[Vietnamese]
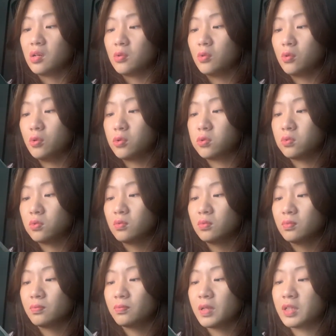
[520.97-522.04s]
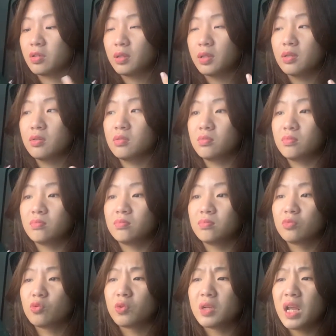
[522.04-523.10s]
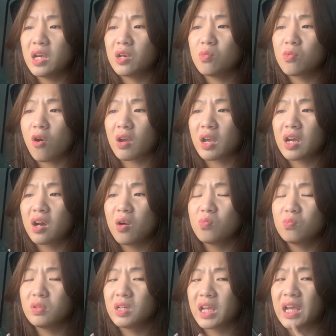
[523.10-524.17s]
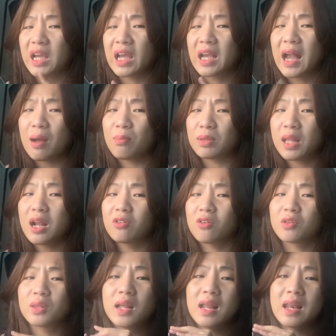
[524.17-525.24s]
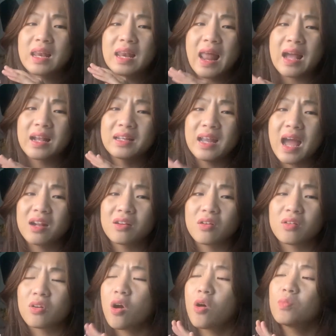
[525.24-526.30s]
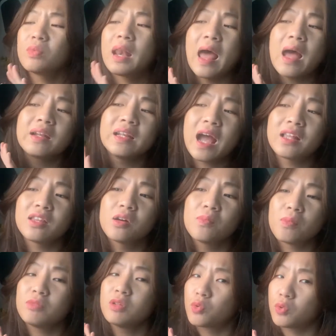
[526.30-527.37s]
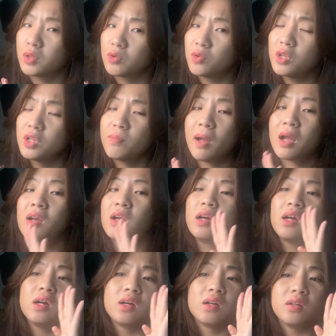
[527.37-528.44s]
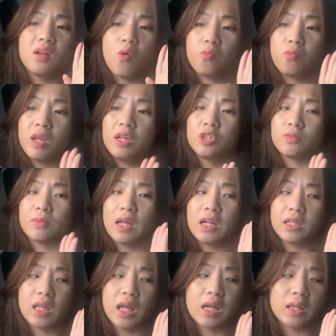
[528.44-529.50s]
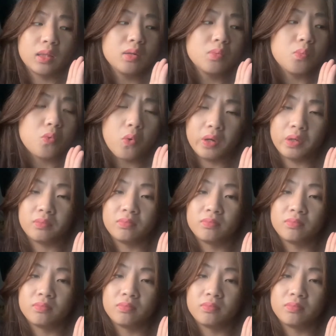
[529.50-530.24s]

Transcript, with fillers: Uh, và thực sự cuốn này cũng có cái không cái cái cảm giác nó rất là lãng đạn nó không lãng đạn thơ mộng như của Sứ Tuyết nhưng mà đọc lên chúng ta để thấy cái sự buồn